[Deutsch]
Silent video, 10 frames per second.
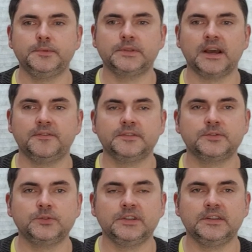bedarf es
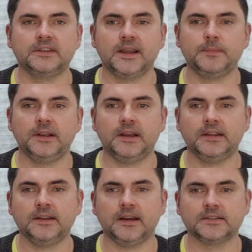zunächst einmal
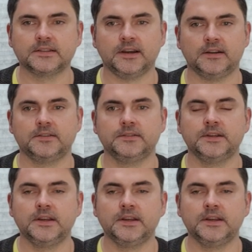einen Antrag.